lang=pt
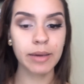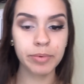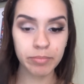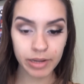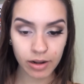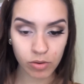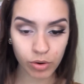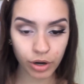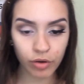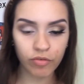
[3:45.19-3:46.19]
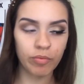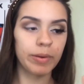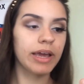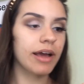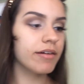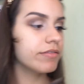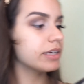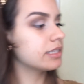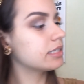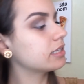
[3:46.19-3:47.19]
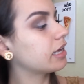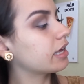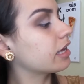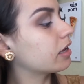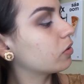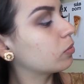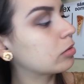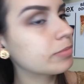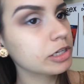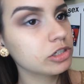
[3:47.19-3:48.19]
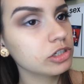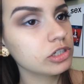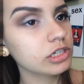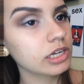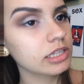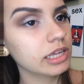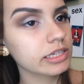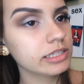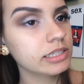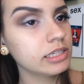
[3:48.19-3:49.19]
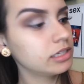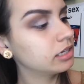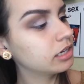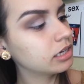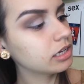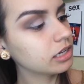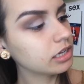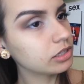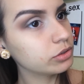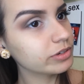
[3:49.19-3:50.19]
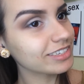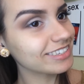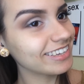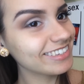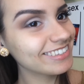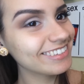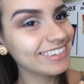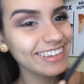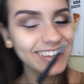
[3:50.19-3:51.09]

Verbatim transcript: E a primeira cor que eu vou pegar vai ser uma batidinha desse e duas desse.